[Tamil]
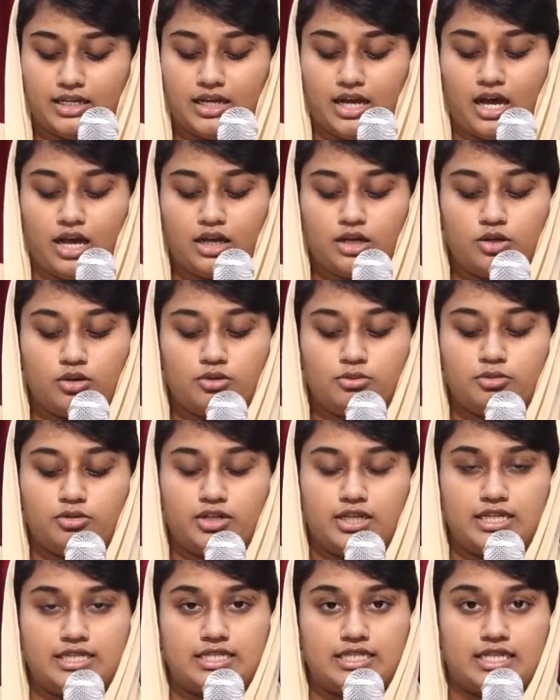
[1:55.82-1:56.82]

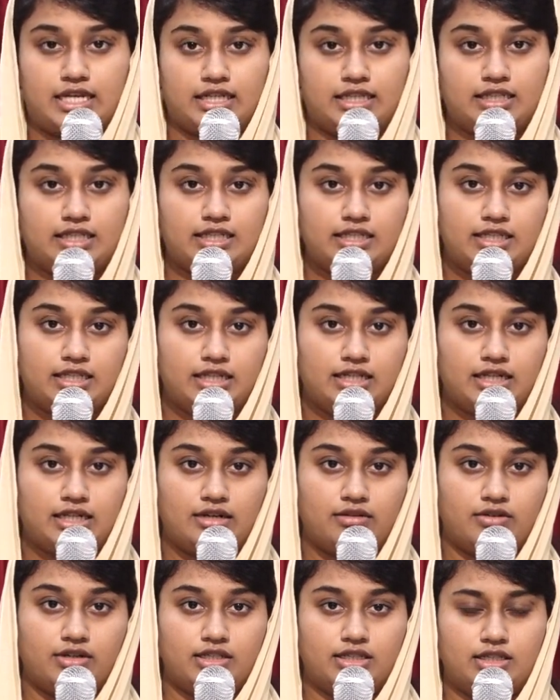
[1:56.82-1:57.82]
யாக்கோபுடைய சந்ததிகள்
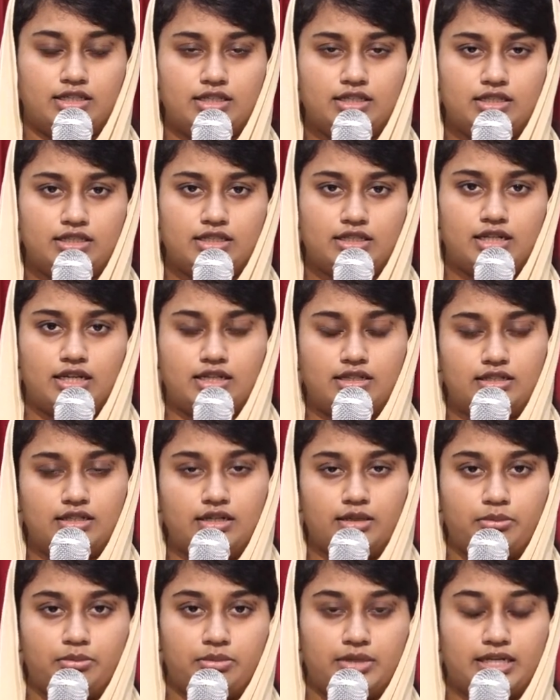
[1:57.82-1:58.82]
வந்து
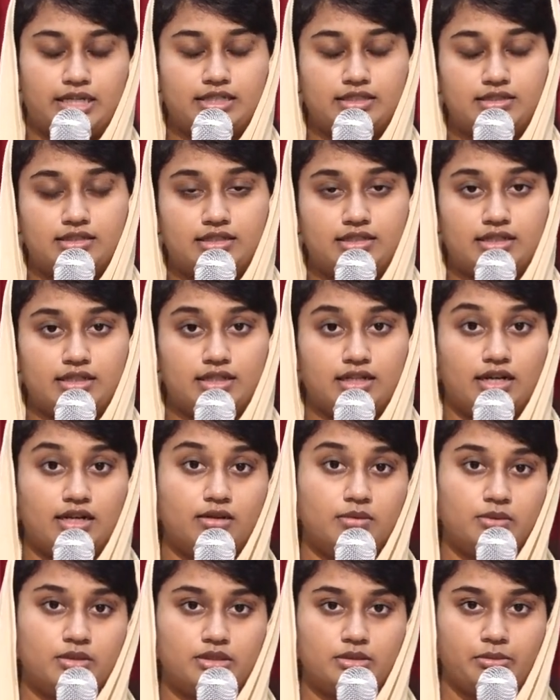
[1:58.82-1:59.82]
எத்தனை கிட்டத்தட்ட
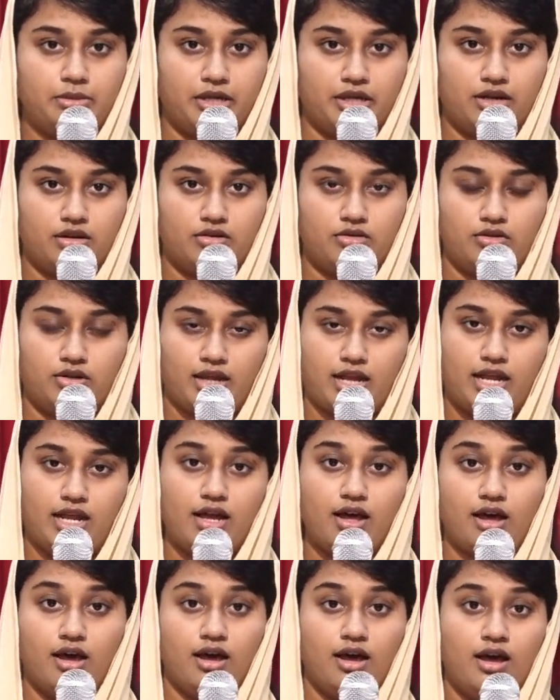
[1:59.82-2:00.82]
எழுபது பேர்
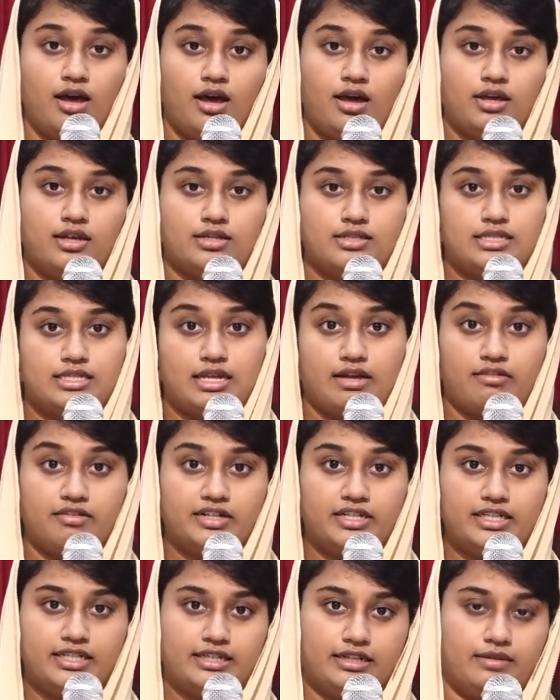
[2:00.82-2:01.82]
ஓகேயா
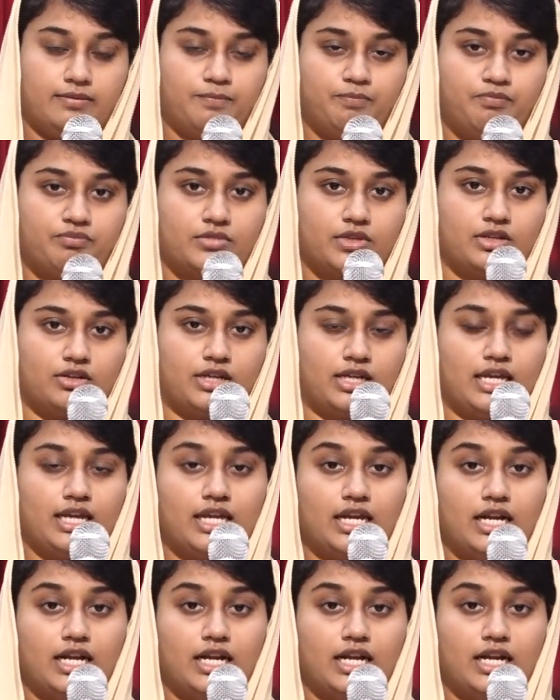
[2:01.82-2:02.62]
செவன்ட்டி ஓகே